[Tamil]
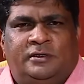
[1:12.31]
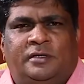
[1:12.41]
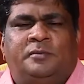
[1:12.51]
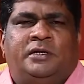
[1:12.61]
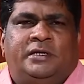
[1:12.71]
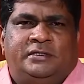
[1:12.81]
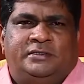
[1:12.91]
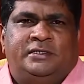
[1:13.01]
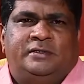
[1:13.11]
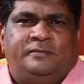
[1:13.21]
நண்பன்
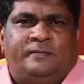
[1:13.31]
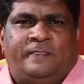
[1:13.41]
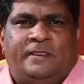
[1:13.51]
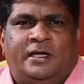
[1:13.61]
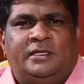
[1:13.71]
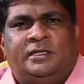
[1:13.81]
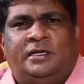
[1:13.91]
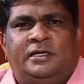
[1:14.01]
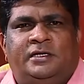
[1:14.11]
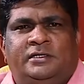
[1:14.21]
ஆயிற்றே
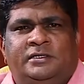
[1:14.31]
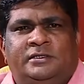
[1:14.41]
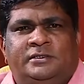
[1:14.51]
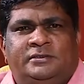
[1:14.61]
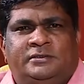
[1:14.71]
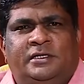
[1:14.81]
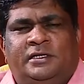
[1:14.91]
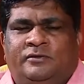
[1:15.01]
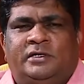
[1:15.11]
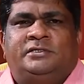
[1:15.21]
அதனால்
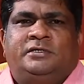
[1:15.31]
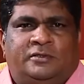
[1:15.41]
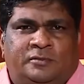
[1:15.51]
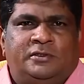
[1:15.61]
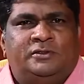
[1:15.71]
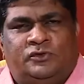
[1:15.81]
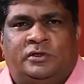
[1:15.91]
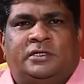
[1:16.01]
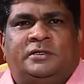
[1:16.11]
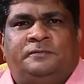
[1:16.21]
சரி வாசிக்கட்டும் என்று
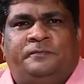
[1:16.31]
சொல்கிறார்